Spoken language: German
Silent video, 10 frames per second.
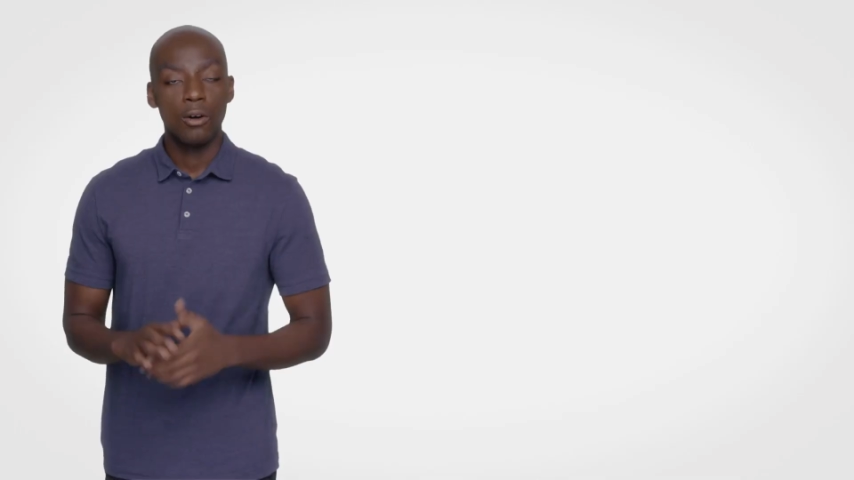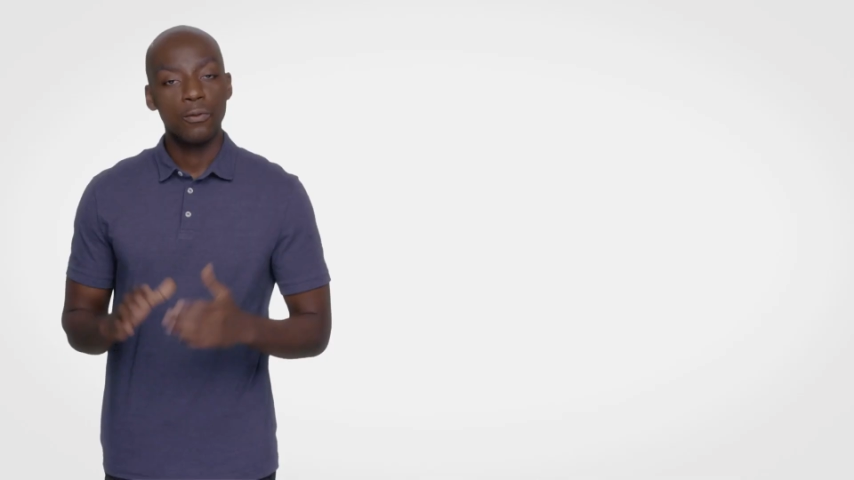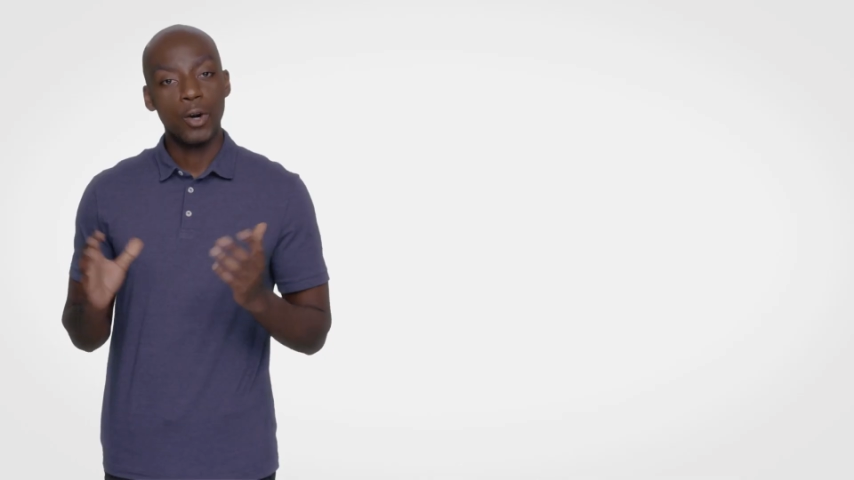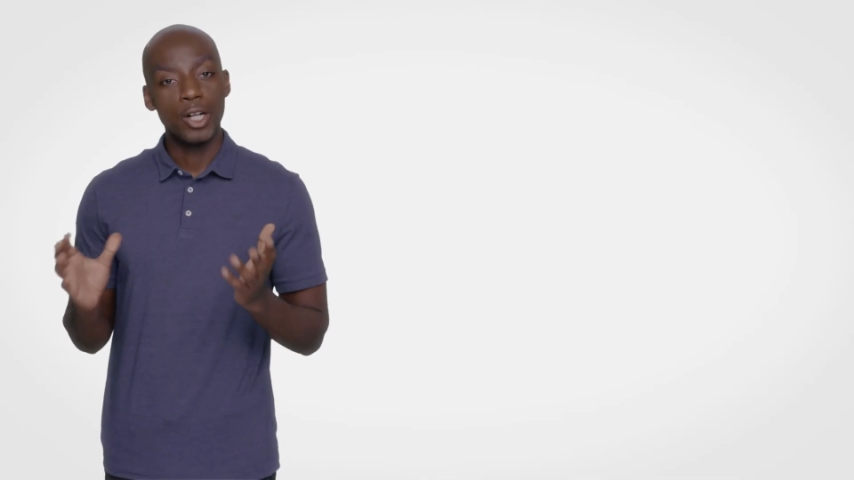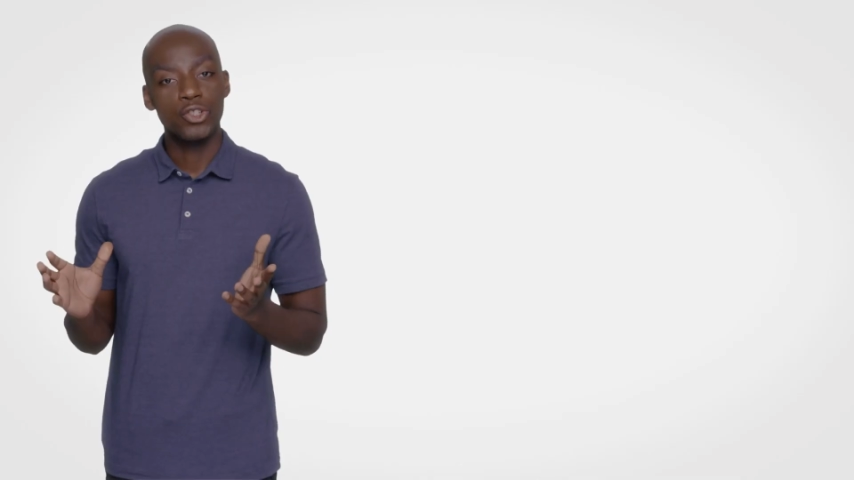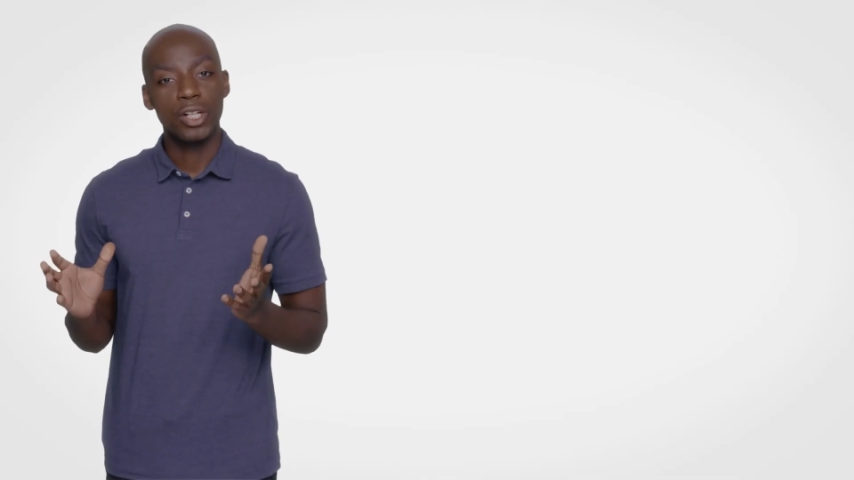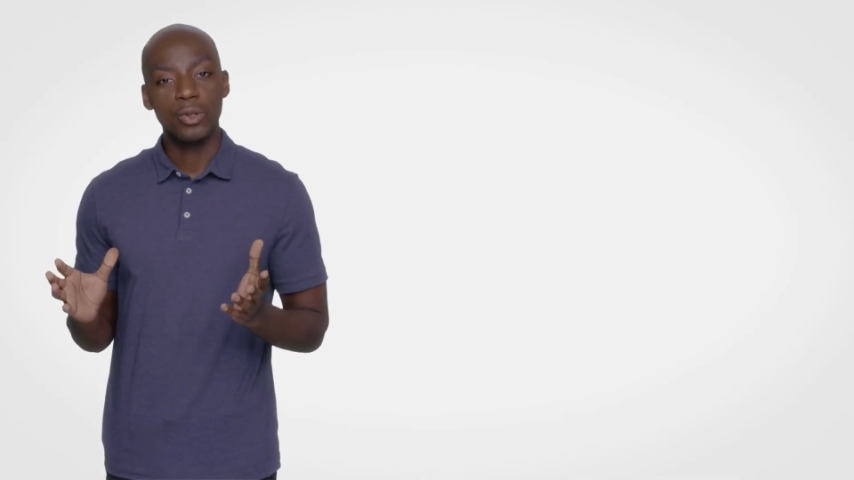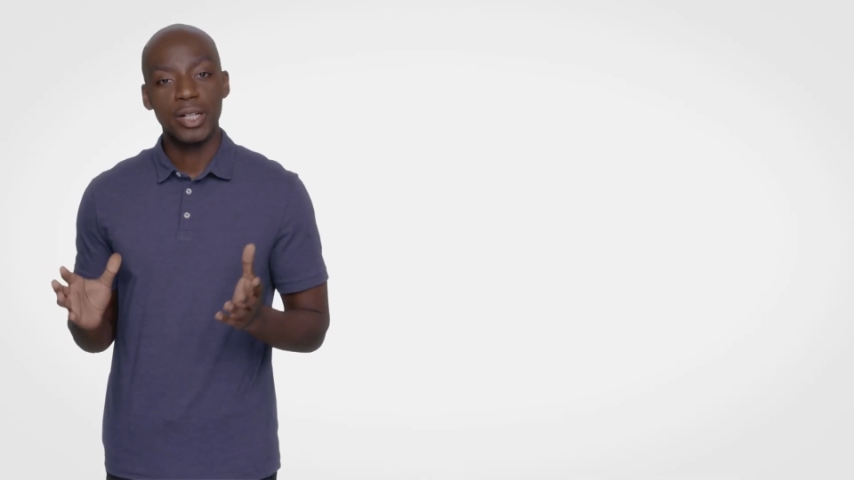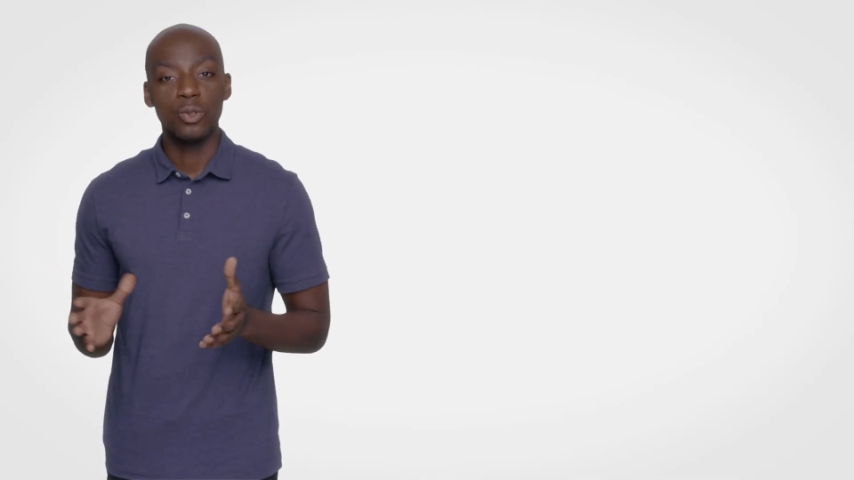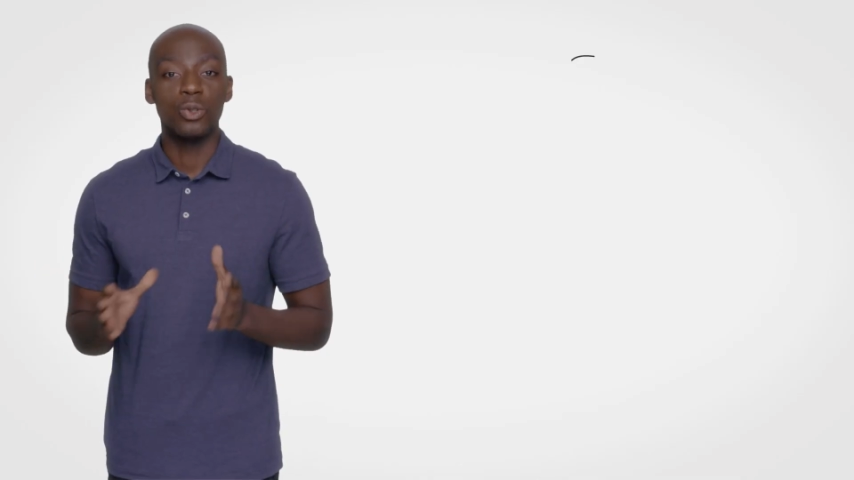
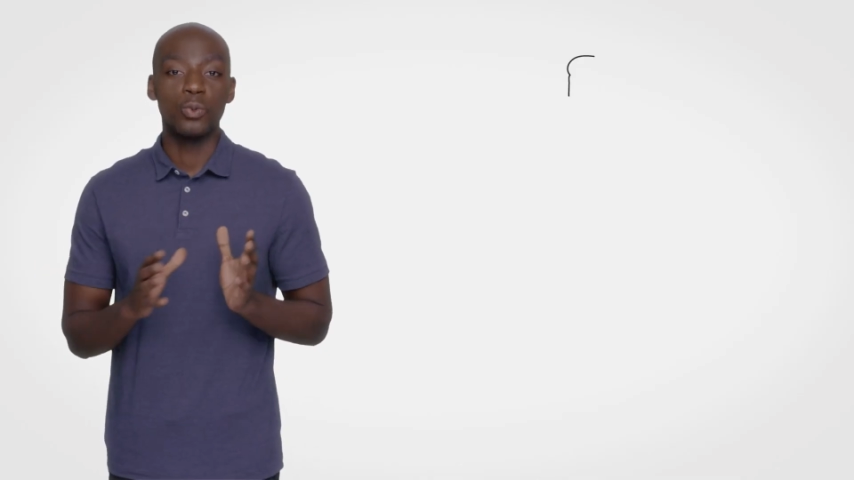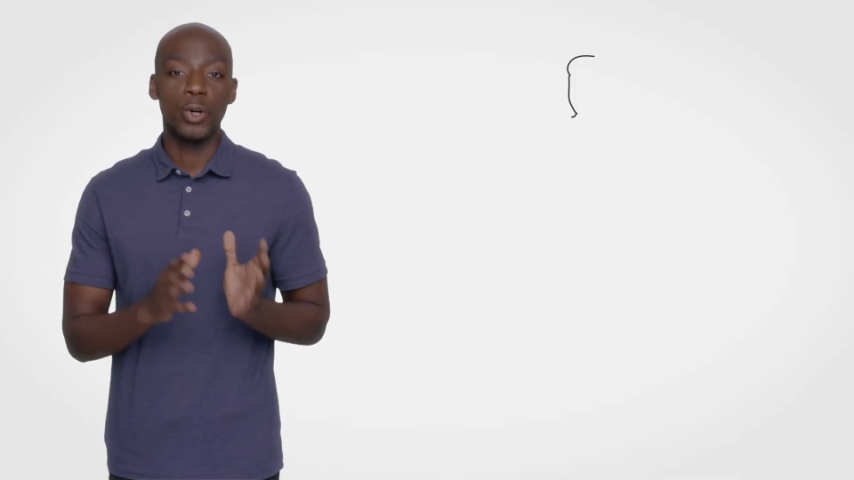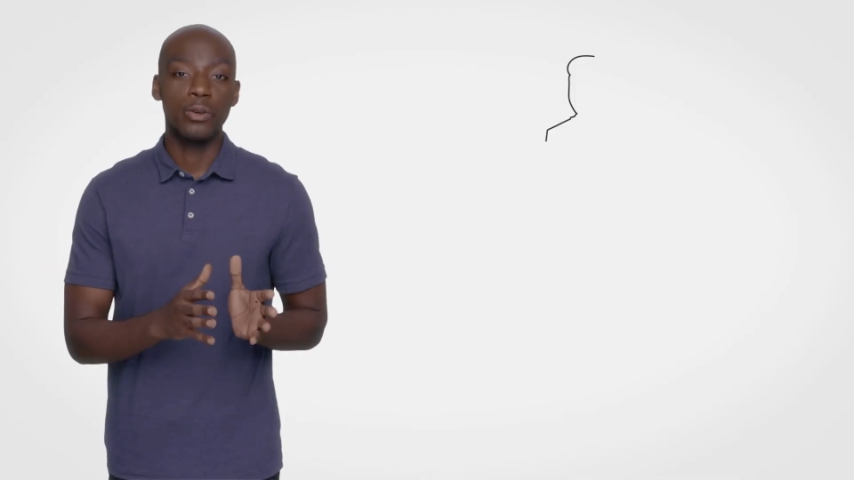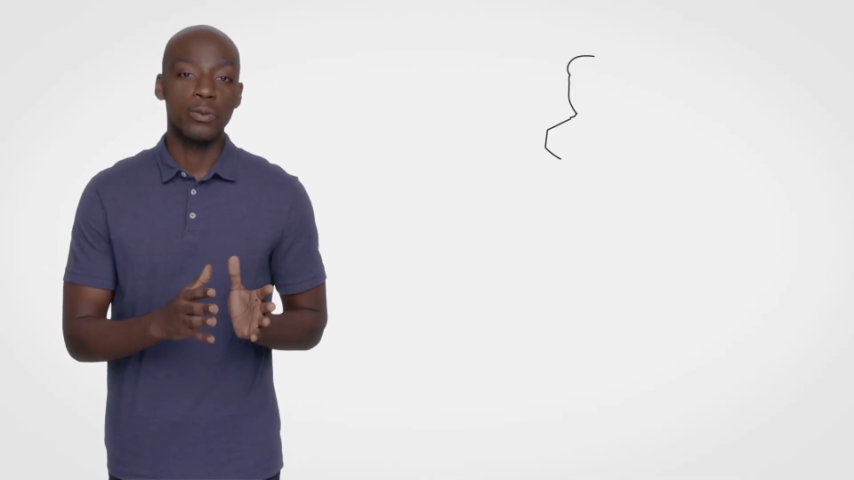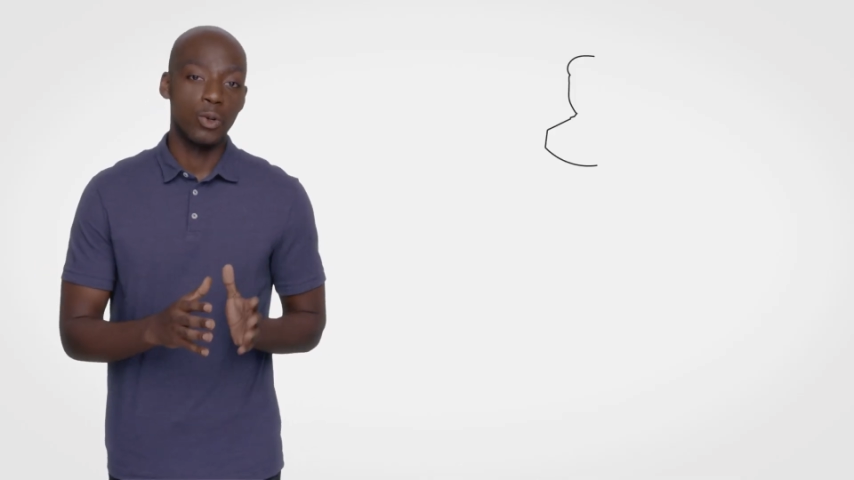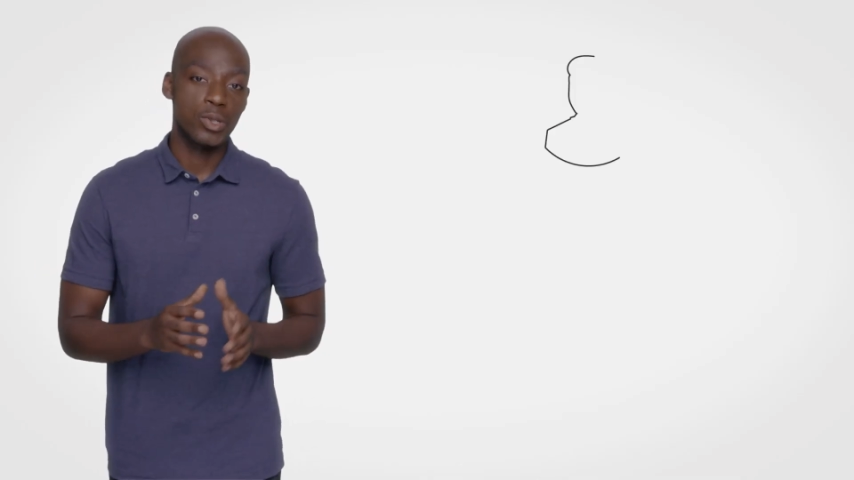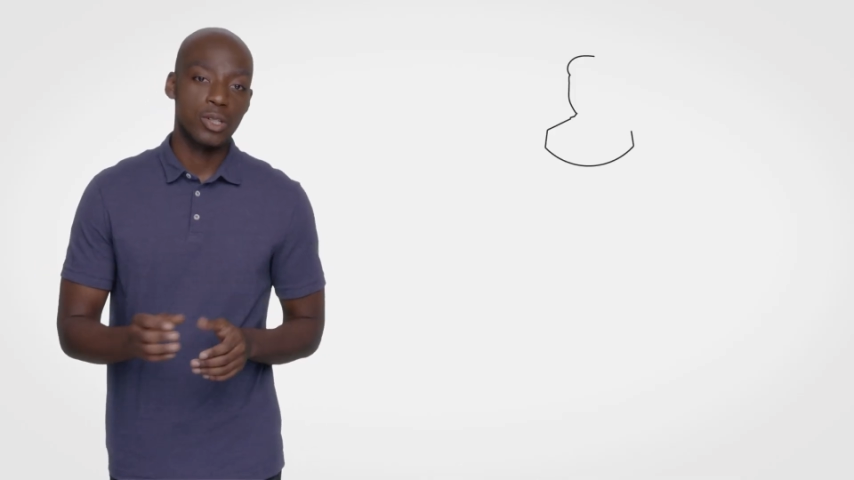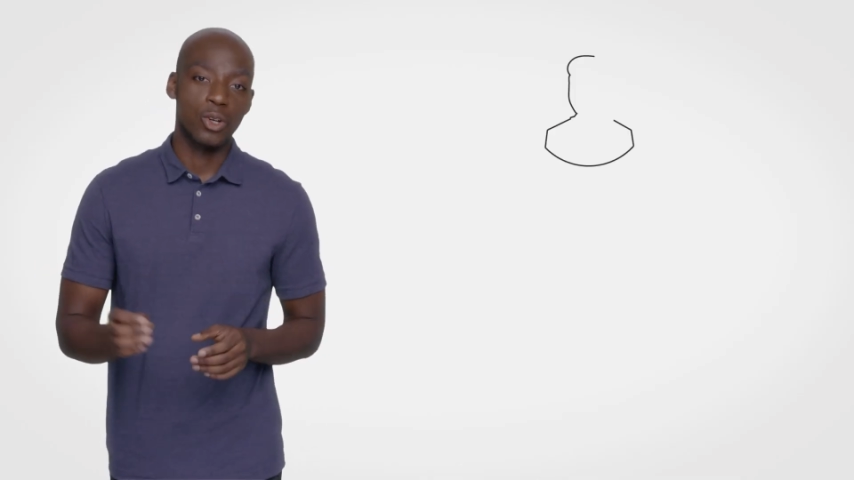Voreinstellungen und Workflows